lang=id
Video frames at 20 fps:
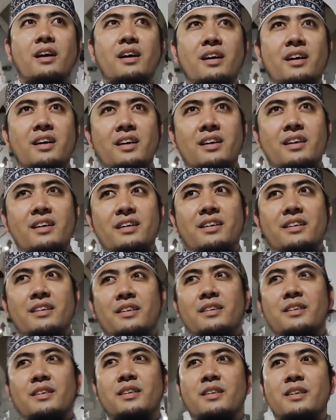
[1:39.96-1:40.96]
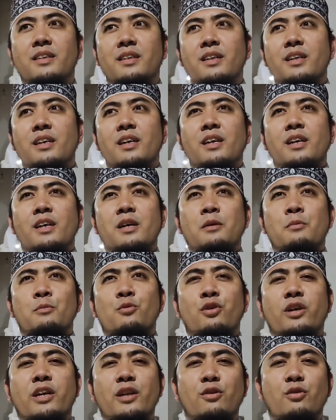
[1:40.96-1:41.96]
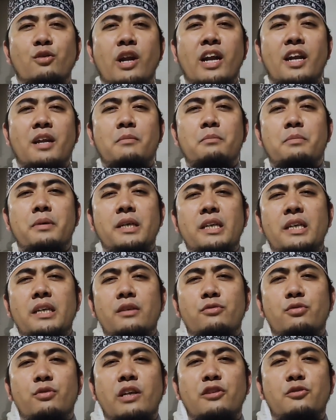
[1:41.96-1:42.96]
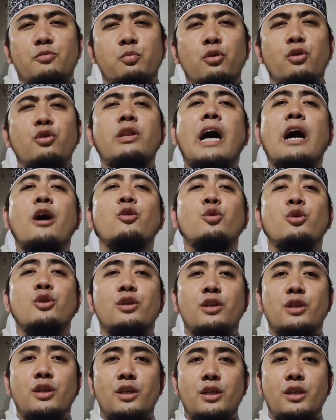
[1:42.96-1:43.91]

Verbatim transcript: Uh, mungkin kurang lebih sudah 10 tahun.